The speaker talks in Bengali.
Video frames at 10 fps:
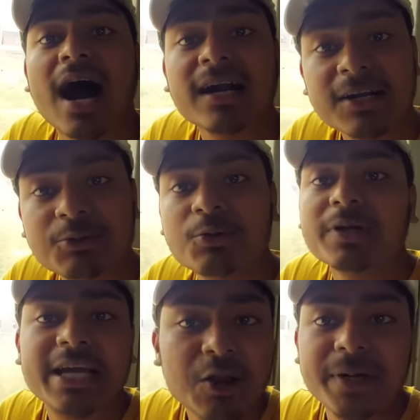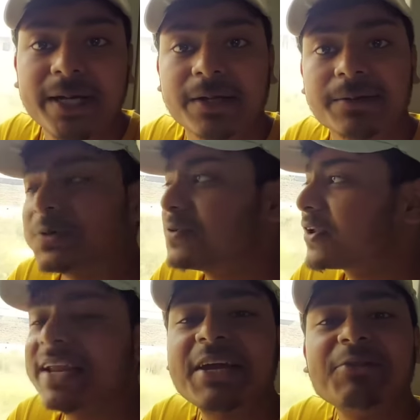আটাত্তর কিলোমিটার
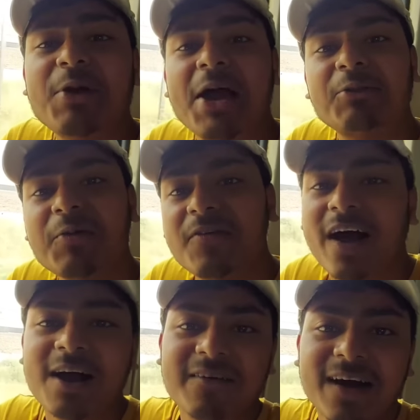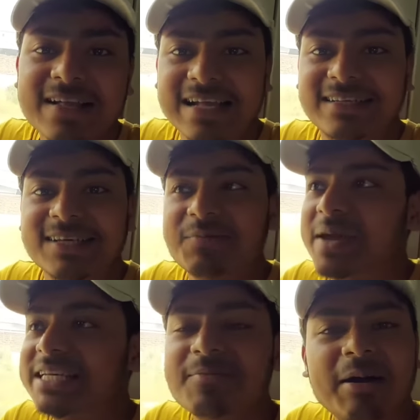ট্রেন কিন্তু একদমই ফাঁকা ফাঁকা যাচ্ছে
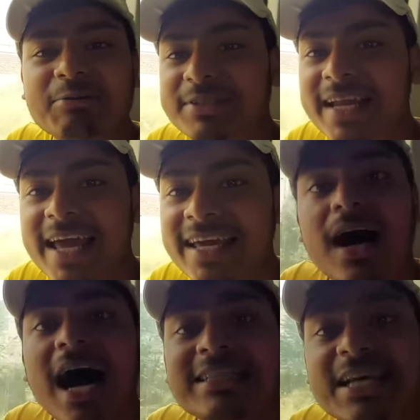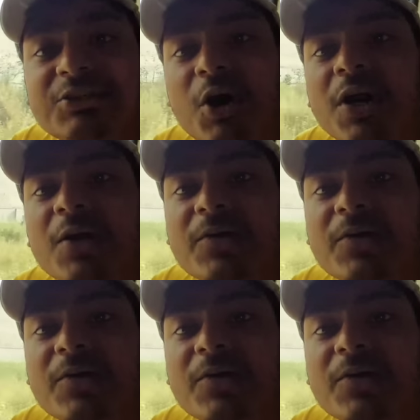বেশি মানুষ নেই আজকে সকালেও